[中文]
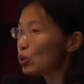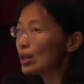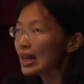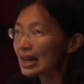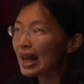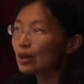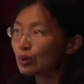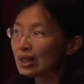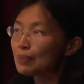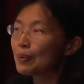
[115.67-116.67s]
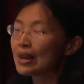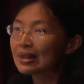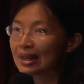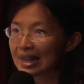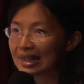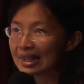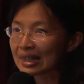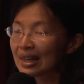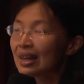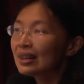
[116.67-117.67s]
举那个他举的是别人的例
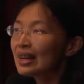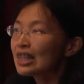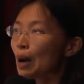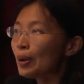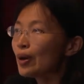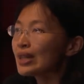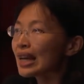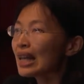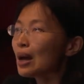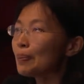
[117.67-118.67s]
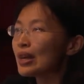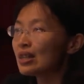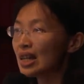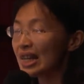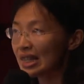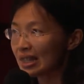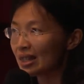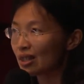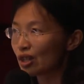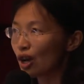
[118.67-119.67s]
子，那小朋友在看到别人的例子
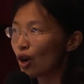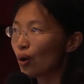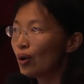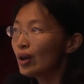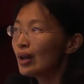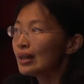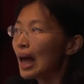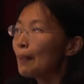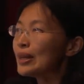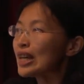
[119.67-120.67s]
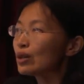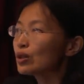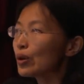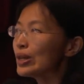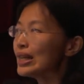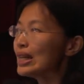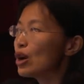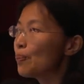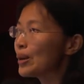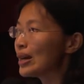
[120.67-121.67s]
的时候，他比较容易利
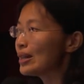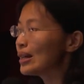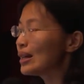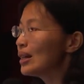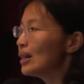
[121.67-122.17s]
用别人的